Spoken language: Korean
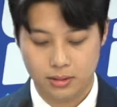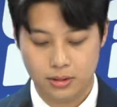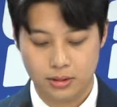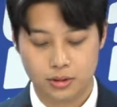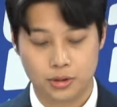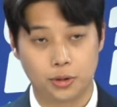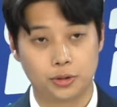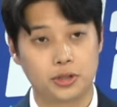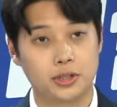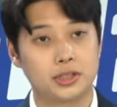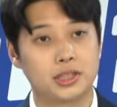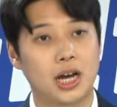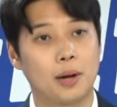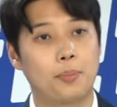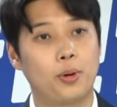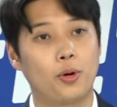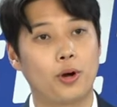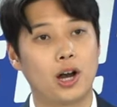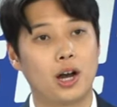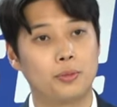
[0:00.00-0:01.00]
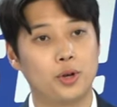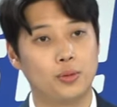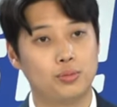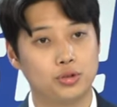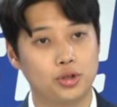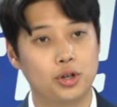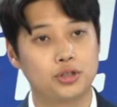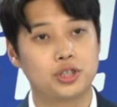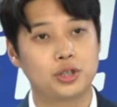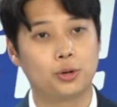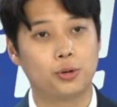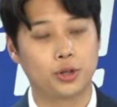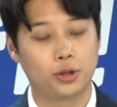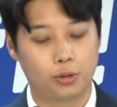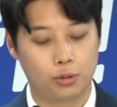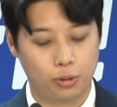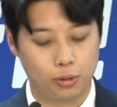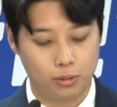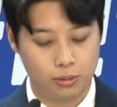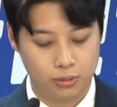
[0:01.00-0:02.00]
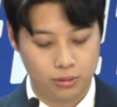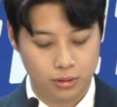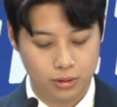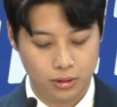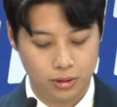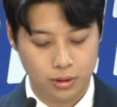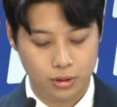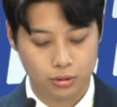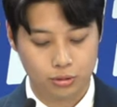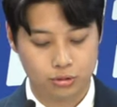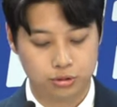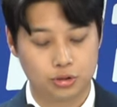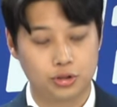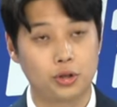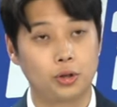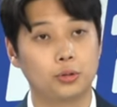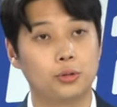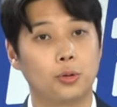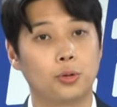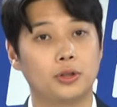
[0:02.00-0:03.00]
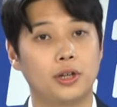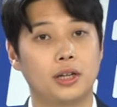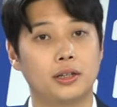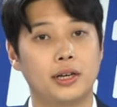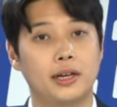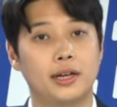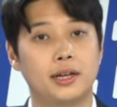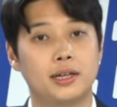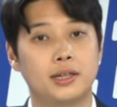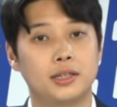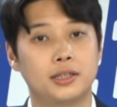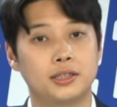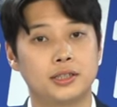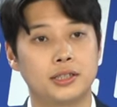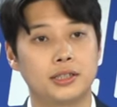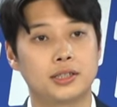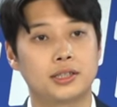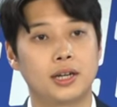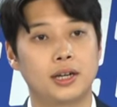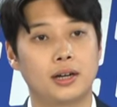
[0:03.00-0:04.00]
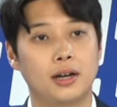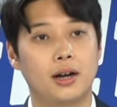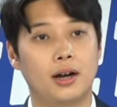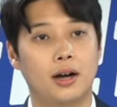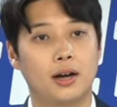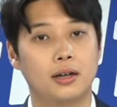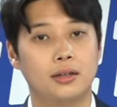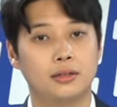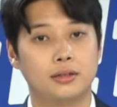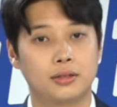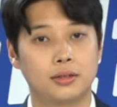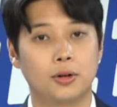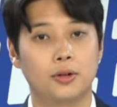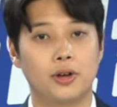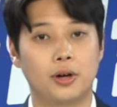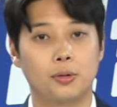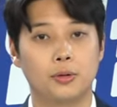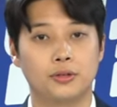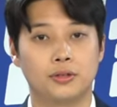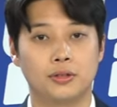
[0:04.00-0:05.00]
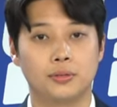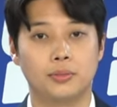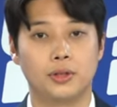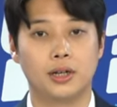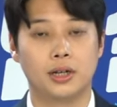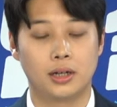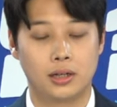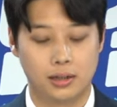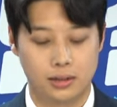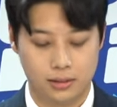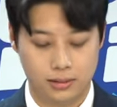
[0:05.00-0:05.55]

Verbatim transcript: 저들은 자폭하며 무너지고 있고 국정농단의 실체가 드러나고 있습니다